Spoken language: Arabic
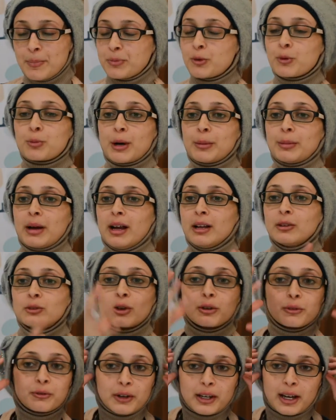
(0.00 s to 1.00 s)
ربما
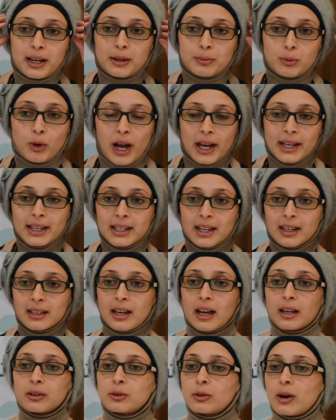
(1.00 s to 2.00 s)
عندهم فكر معين
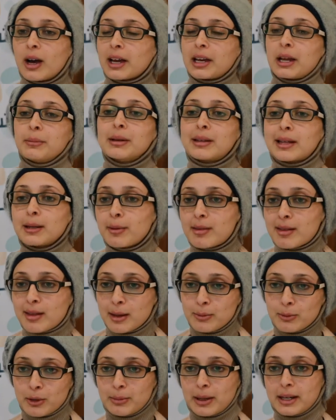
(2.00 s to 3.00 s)
لانه اغلبية اللي
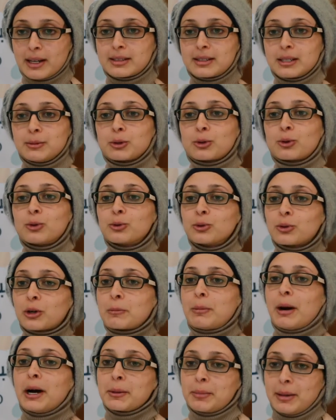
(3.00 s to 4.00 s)
بيستلموا البلدية بيكونوا
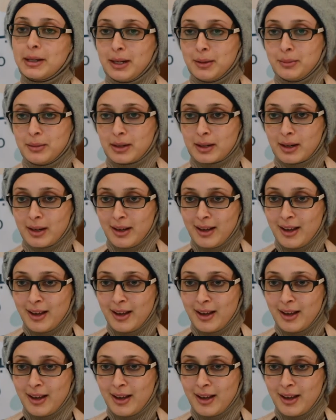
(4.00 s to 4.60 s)
كبار بالعمر